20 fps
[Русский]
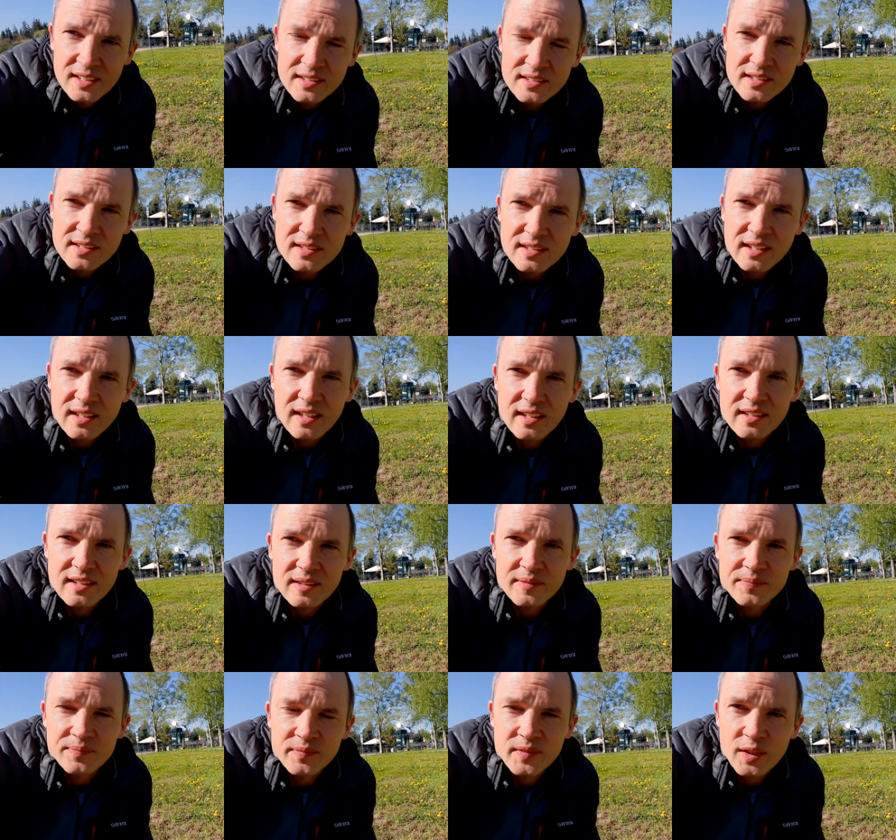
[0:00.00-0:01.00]

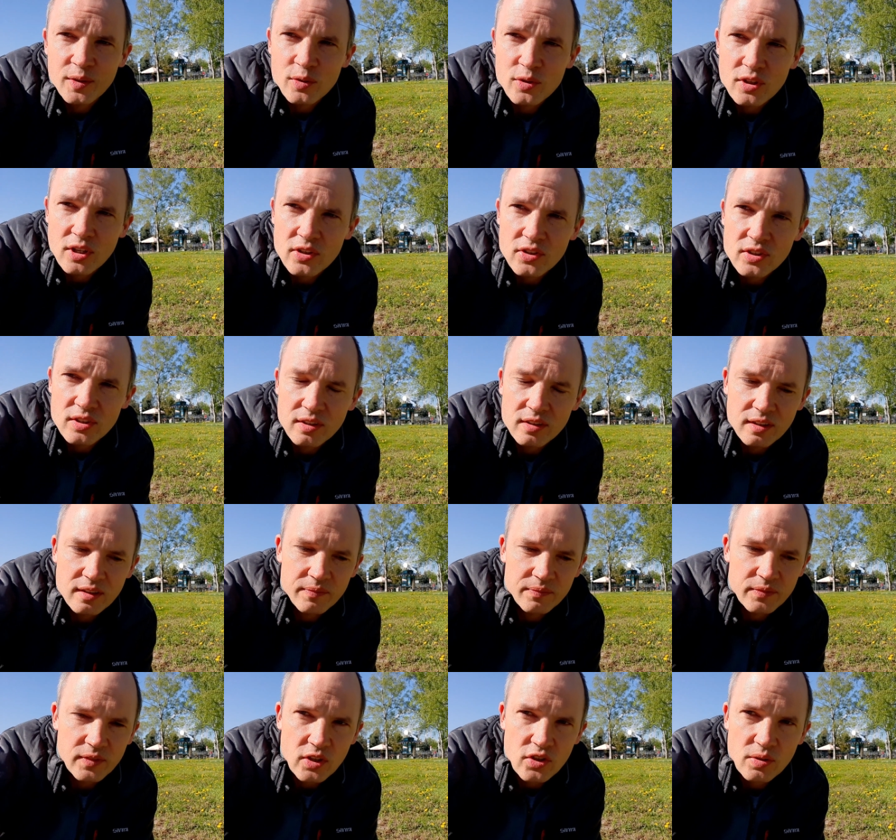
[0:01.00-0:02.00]
состояние окружающей среды
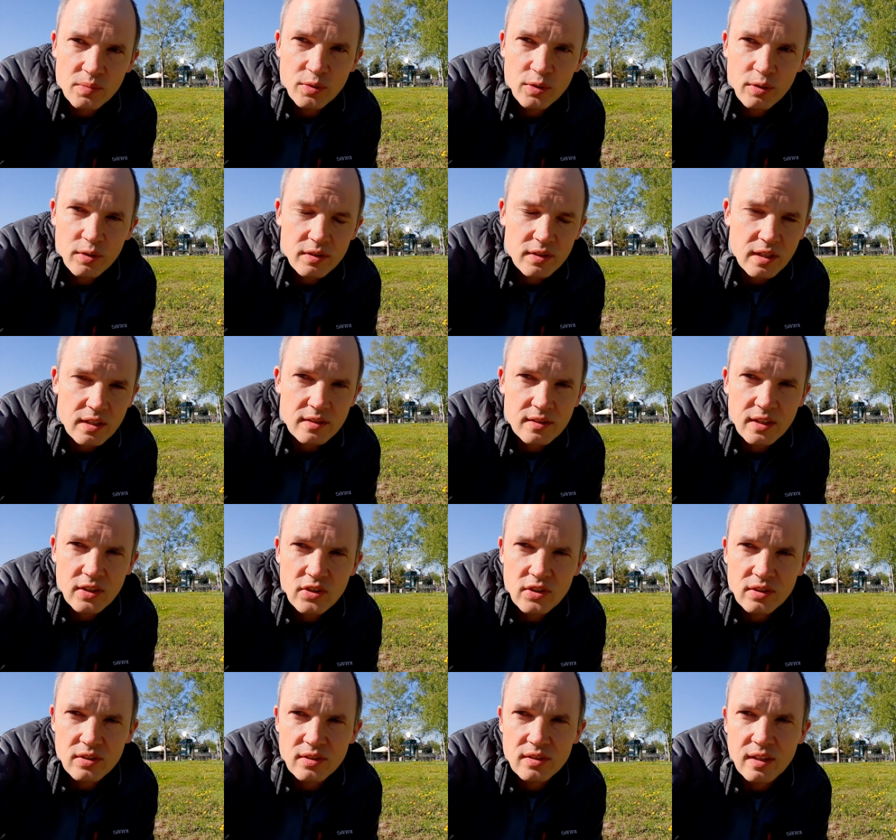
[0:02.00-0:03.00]
в нашем городе, а
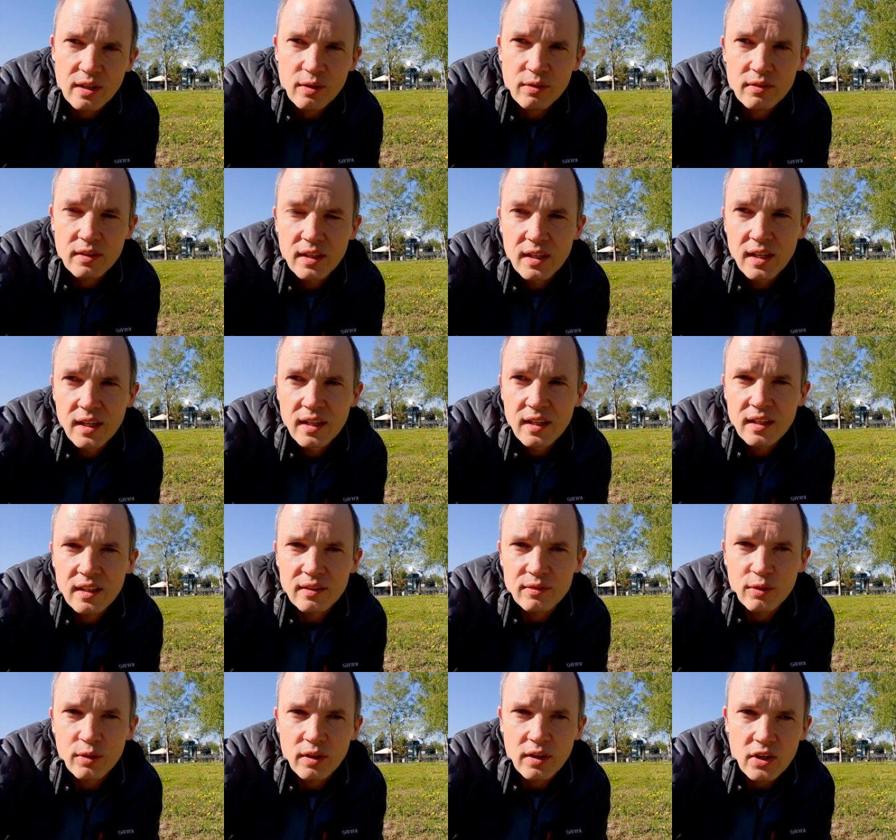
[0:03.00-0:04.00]
значит и здоровье
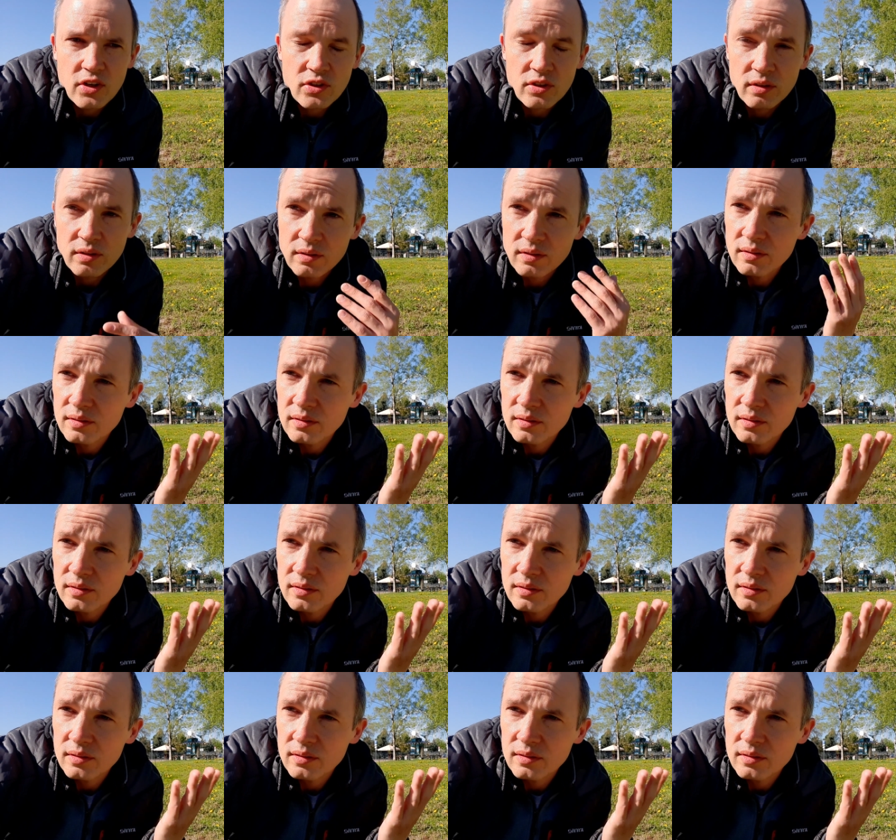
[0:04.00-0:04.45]
его граждан.